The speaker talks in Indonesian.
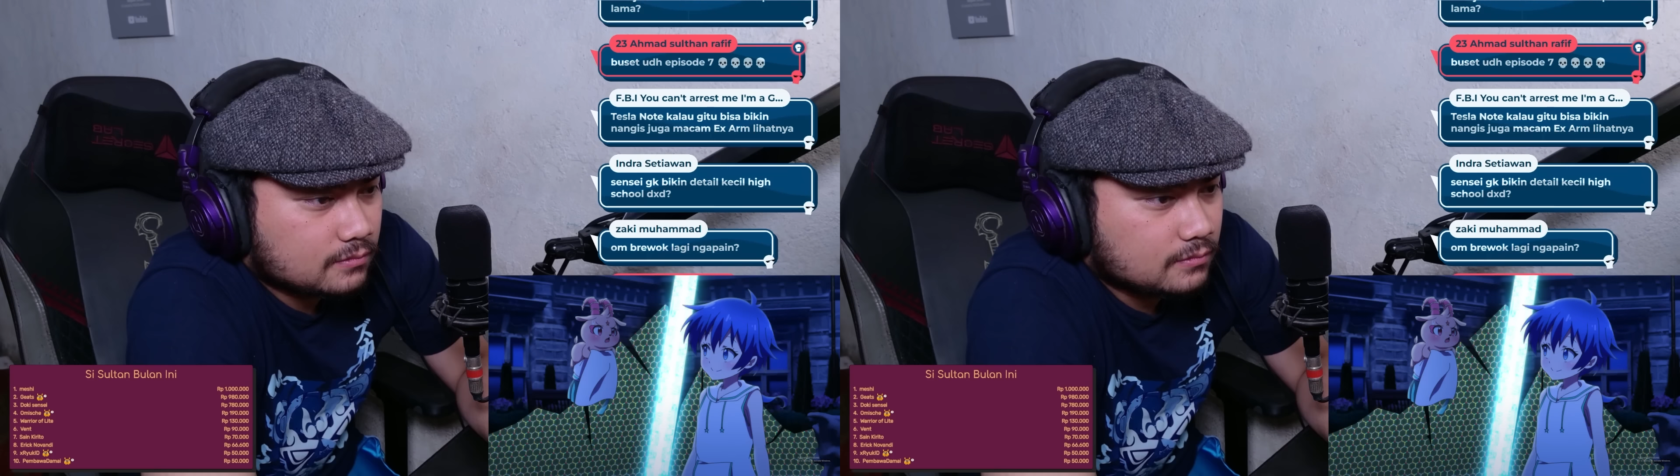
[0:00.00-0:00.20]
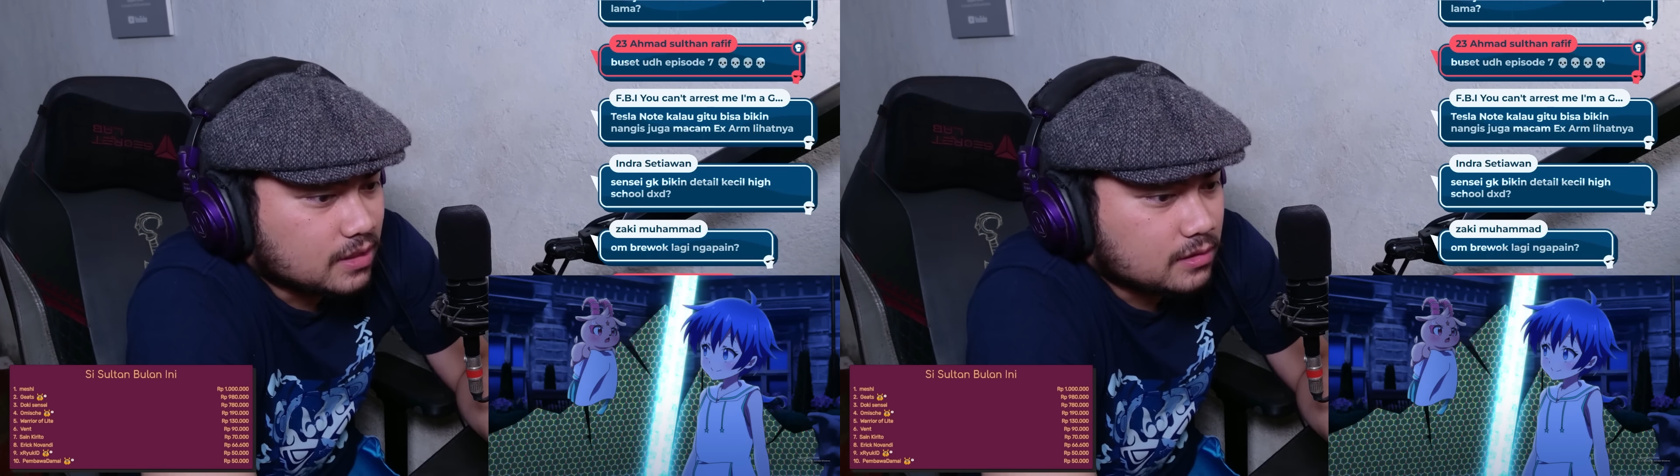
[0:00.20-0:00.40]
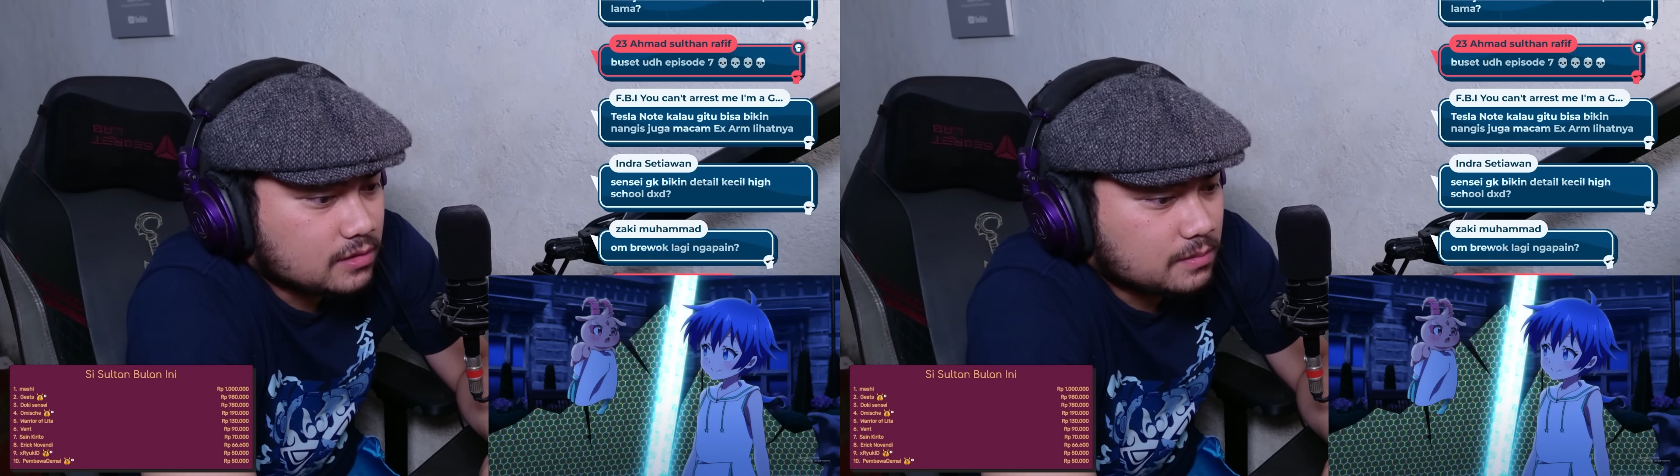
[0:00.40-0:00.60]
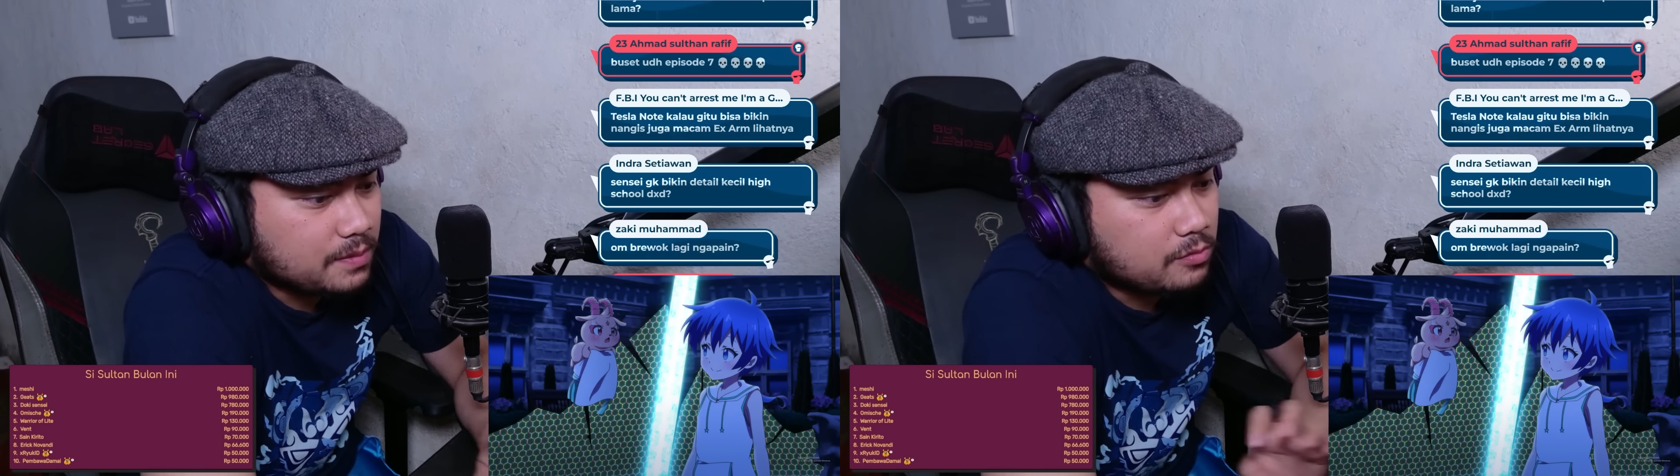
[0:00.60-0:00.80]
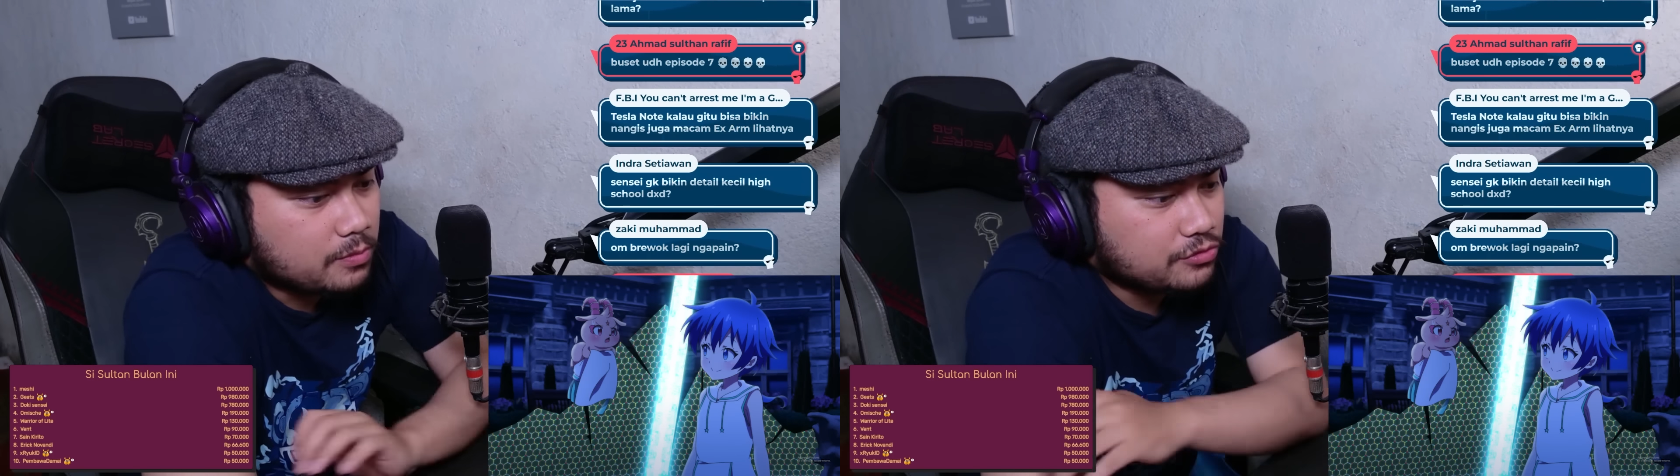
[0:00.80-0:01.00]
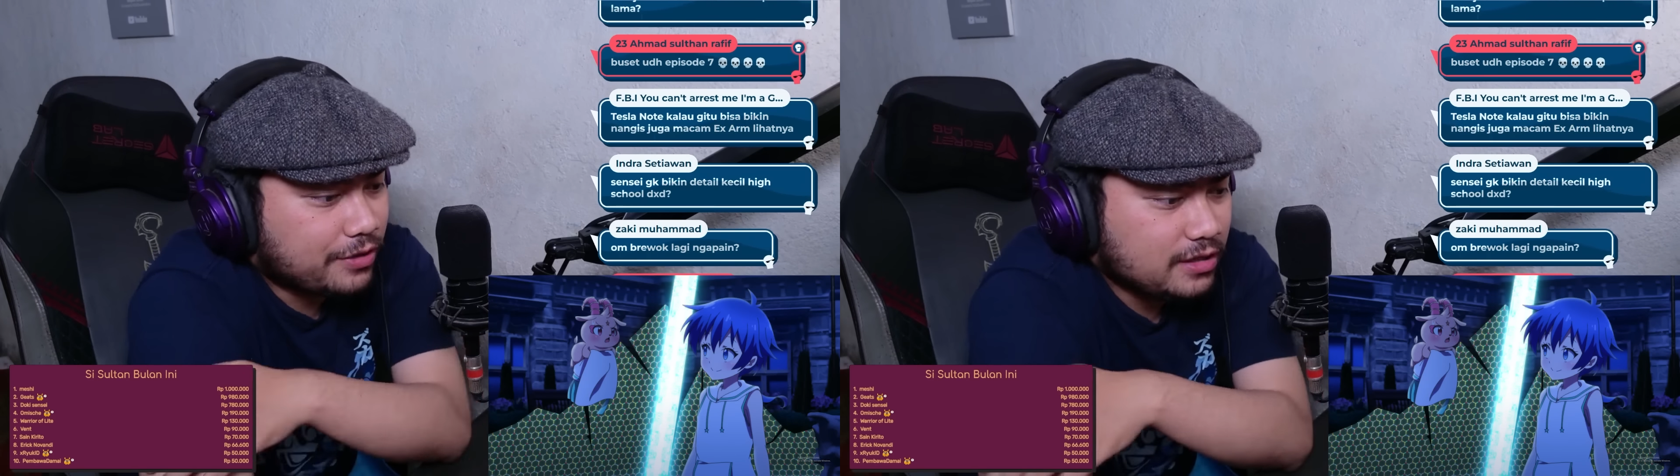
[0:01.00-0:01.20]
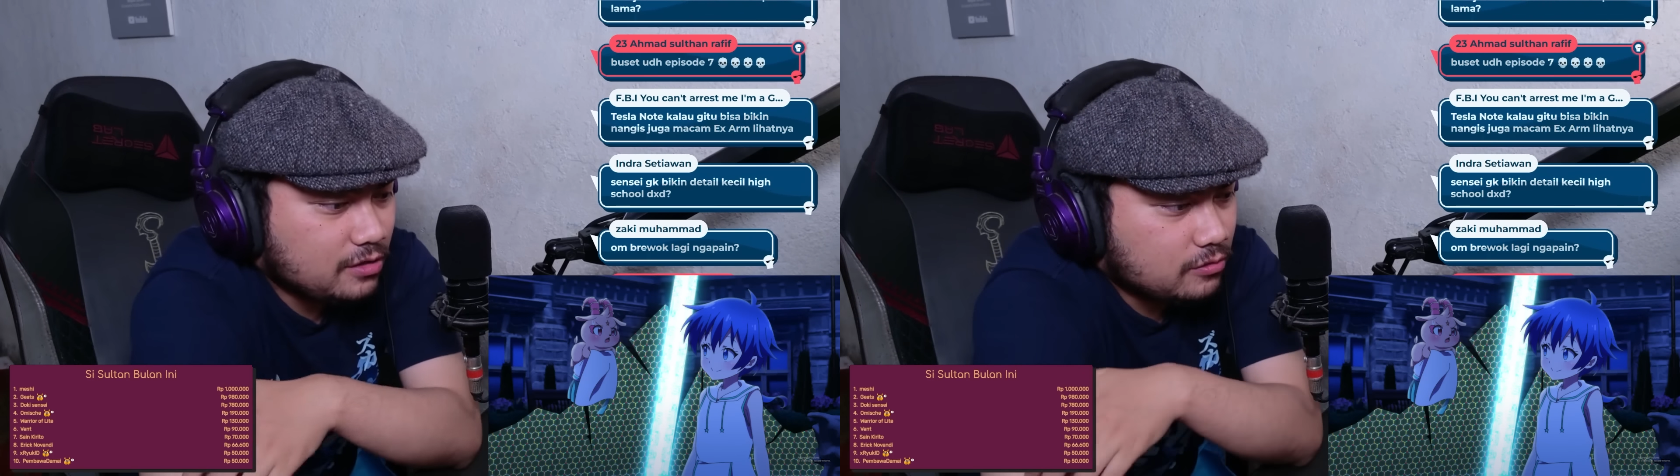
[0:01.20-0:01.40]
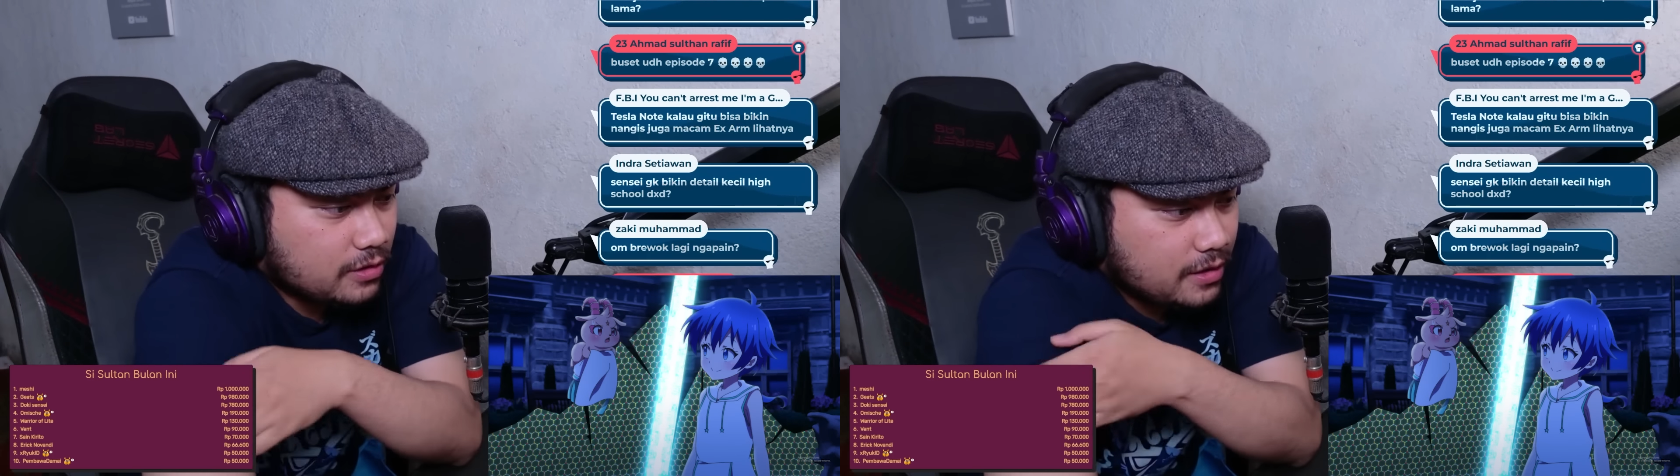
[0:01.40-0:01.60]
BID sampai bawa baju ganti
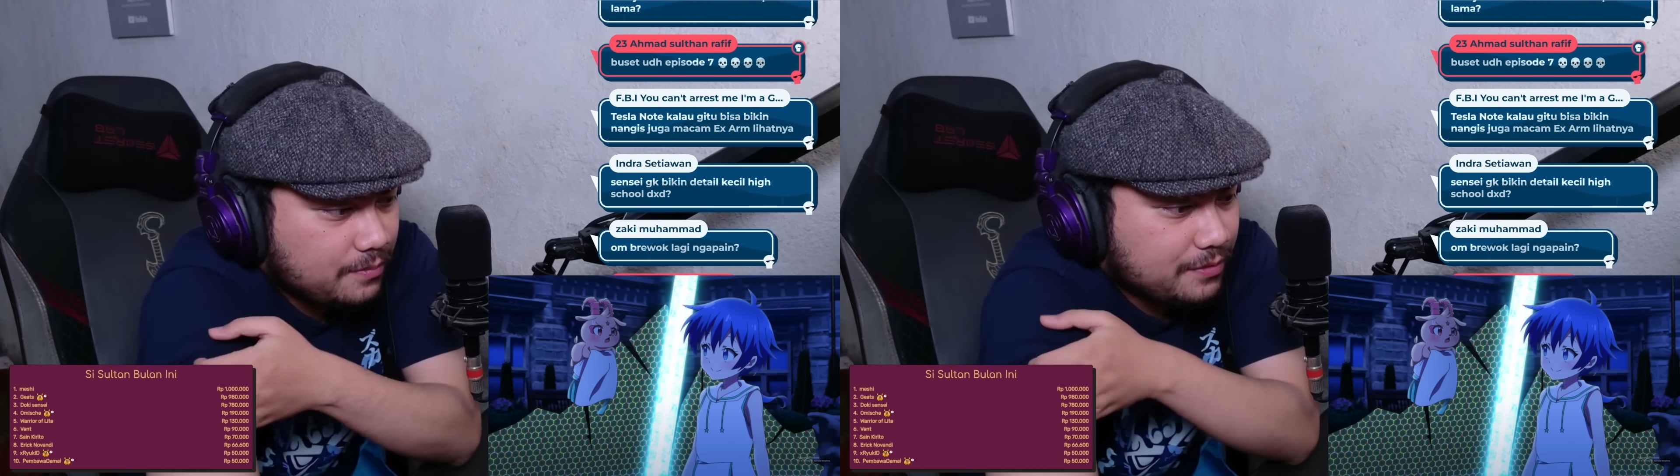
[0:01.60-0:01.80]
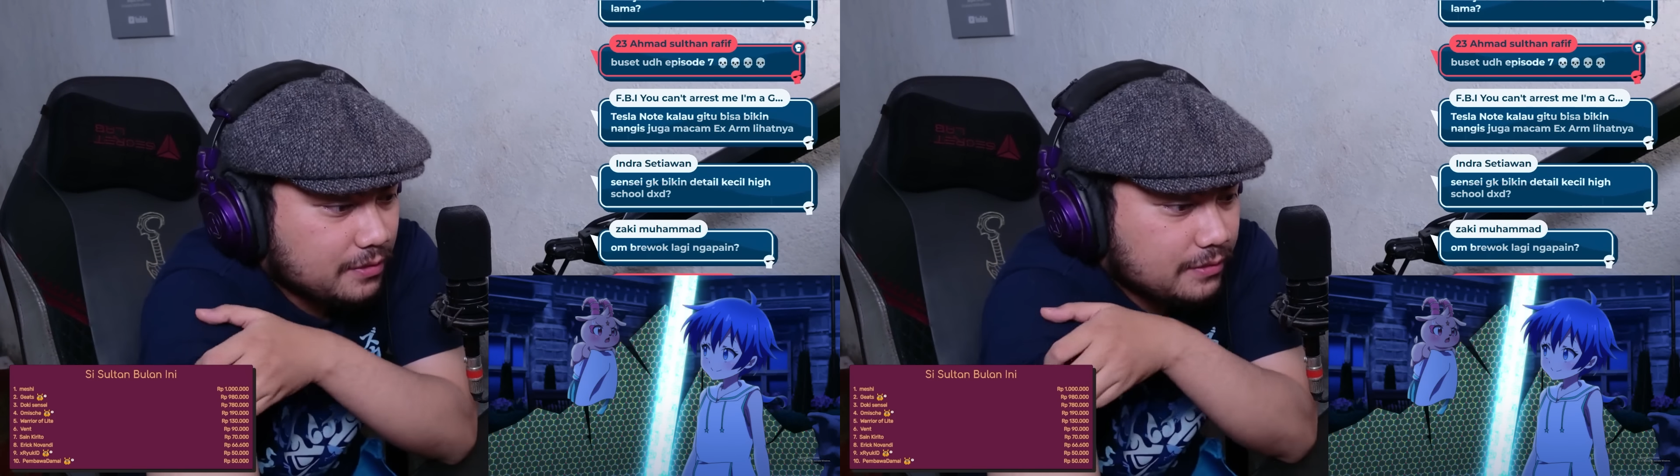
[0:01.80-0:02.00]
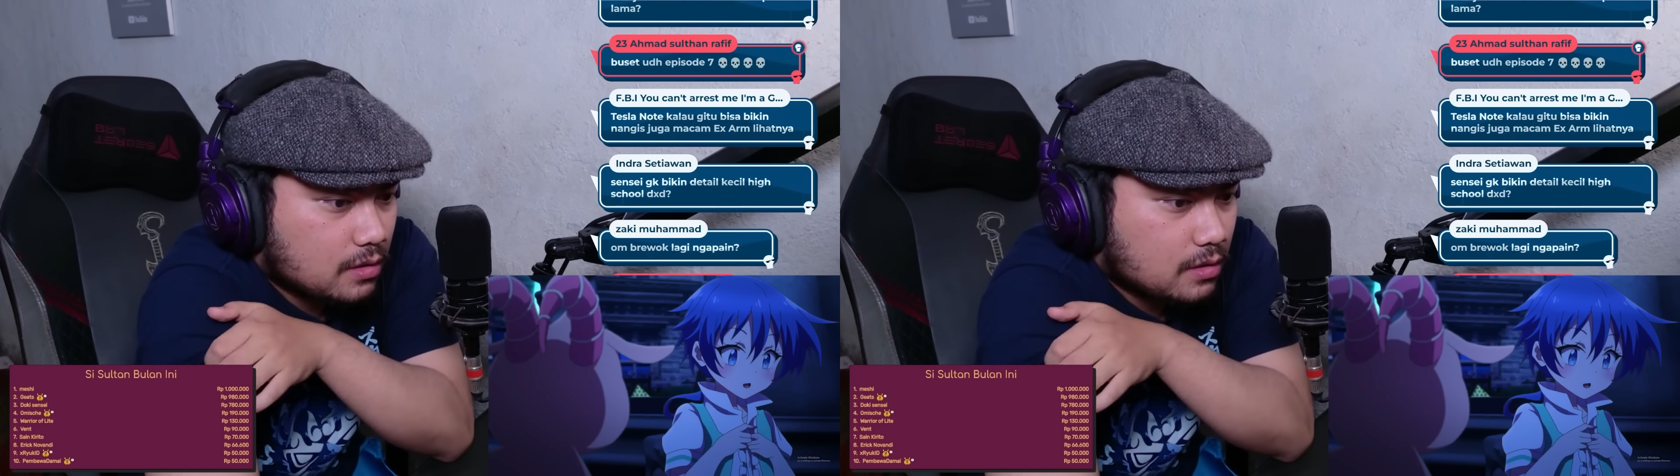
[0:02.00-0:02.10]
gunanya apa ya?